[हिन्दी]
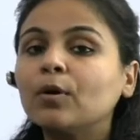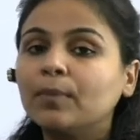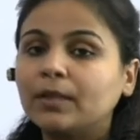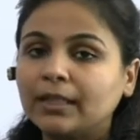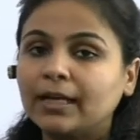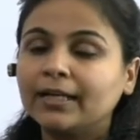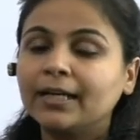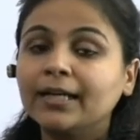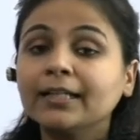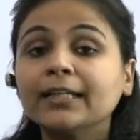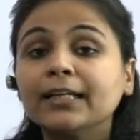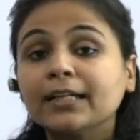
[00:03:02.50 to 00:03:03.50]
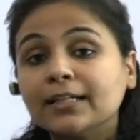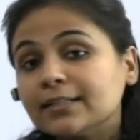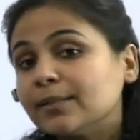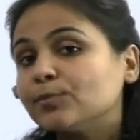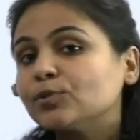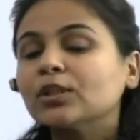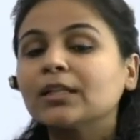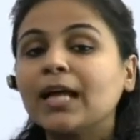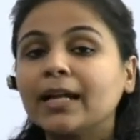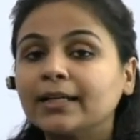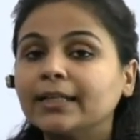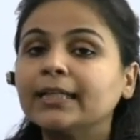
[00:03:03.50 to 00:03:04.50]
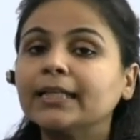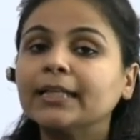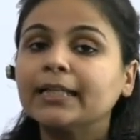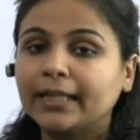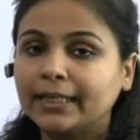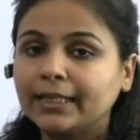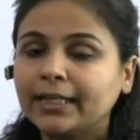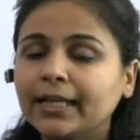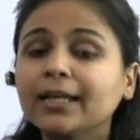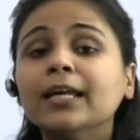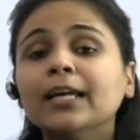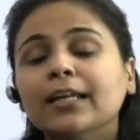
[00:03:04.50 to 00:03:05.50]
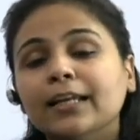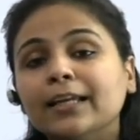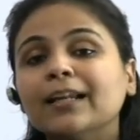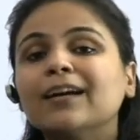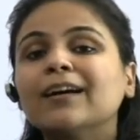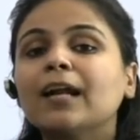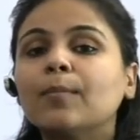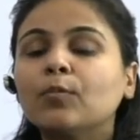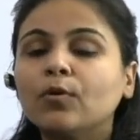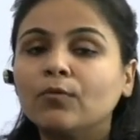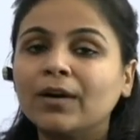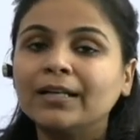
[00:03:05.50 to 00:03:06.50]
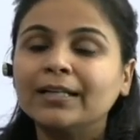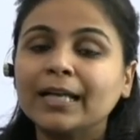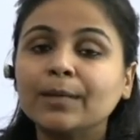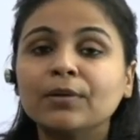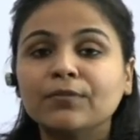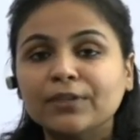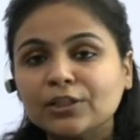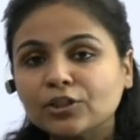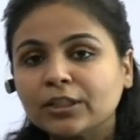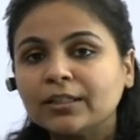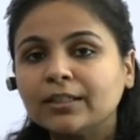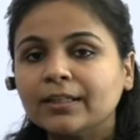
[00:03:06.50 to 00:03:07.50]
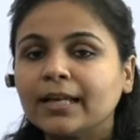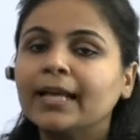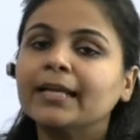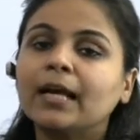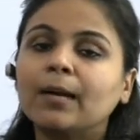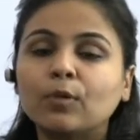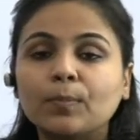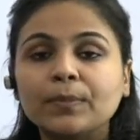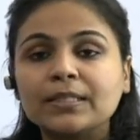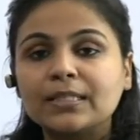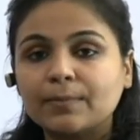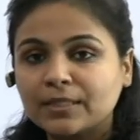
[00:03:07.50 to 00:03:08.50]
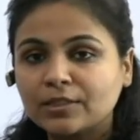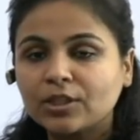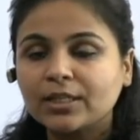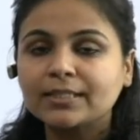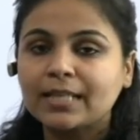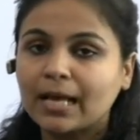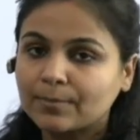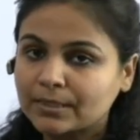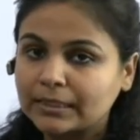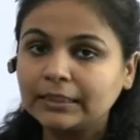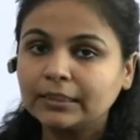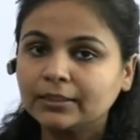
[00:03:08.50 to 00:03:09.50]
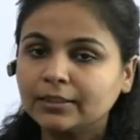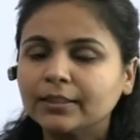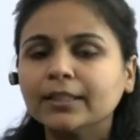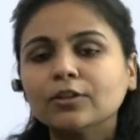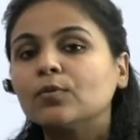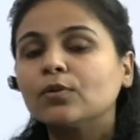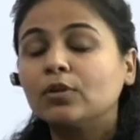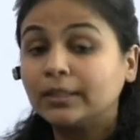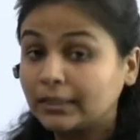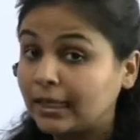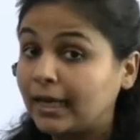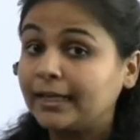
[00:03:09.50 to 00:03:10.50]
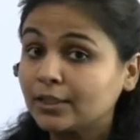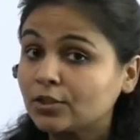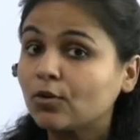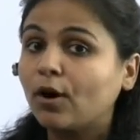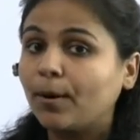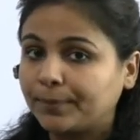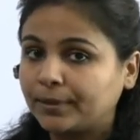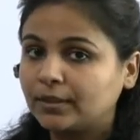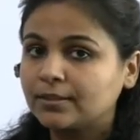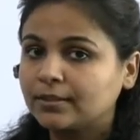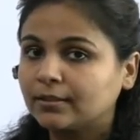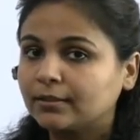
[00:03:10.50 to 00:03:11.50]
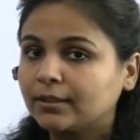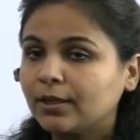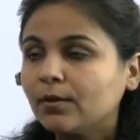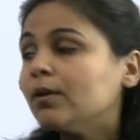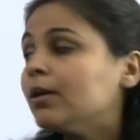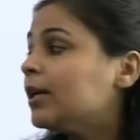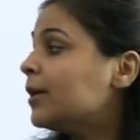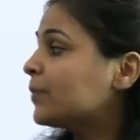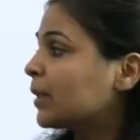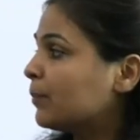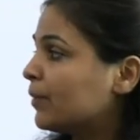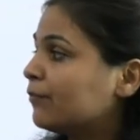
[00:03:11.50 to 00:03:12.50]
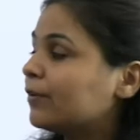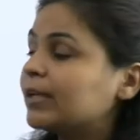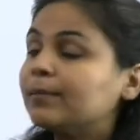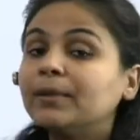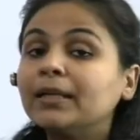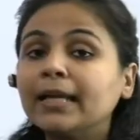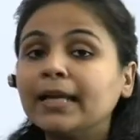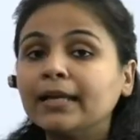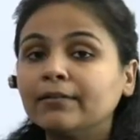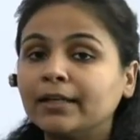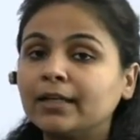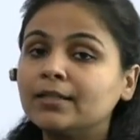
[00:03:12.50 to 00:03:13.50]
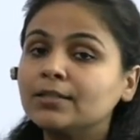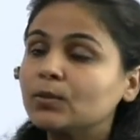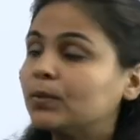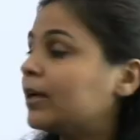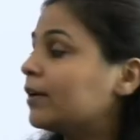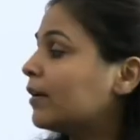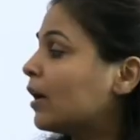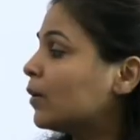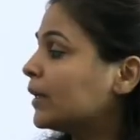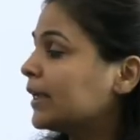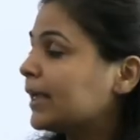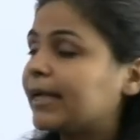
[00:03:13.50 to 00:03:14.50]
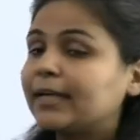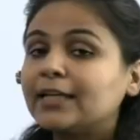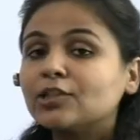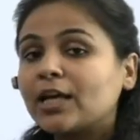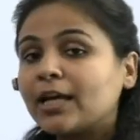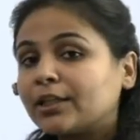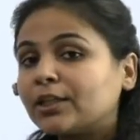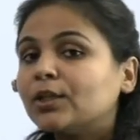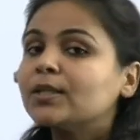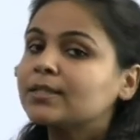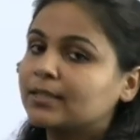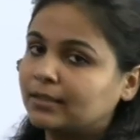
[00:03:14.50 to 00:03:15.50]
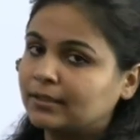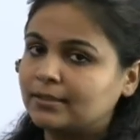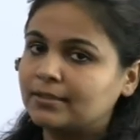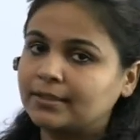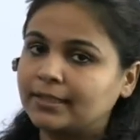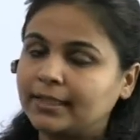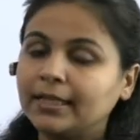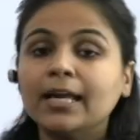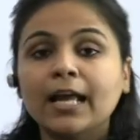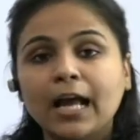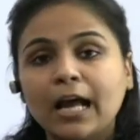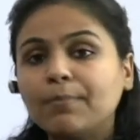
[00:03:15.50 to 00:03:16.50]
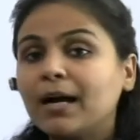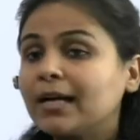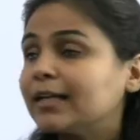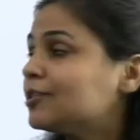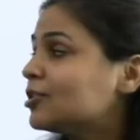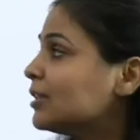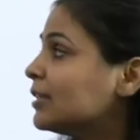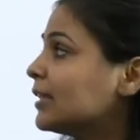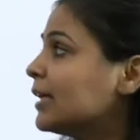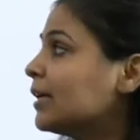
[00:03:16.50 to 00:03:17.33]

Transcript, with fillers: बताया है कि ये कंसेप्चुअल क्लैरिटी के लिए नहीं है लेकिन अगर आपको वन टाइम रिवीजन करना है या आपको अपने सेमेस्टर एग्जाम्स क्लियर करने हैं तो आप इन गाइड्स को ऑप्ट कर सकते हो प्रेफरेबल है रेगा सूर्या राव की ए के जैन की और सिंगल्स की अब आगे चलते हैं अब